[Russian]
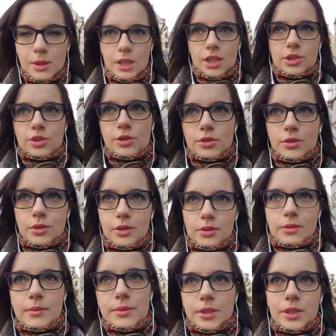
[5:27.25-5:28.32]
каждую историю.
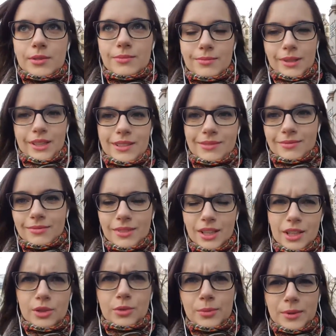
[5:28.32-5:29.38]
Вообще, блин, так
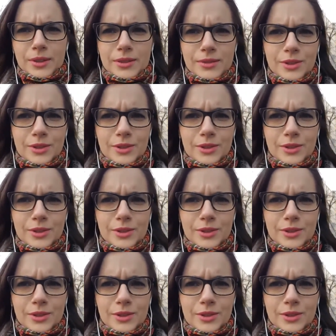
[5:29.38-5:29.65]
глупо.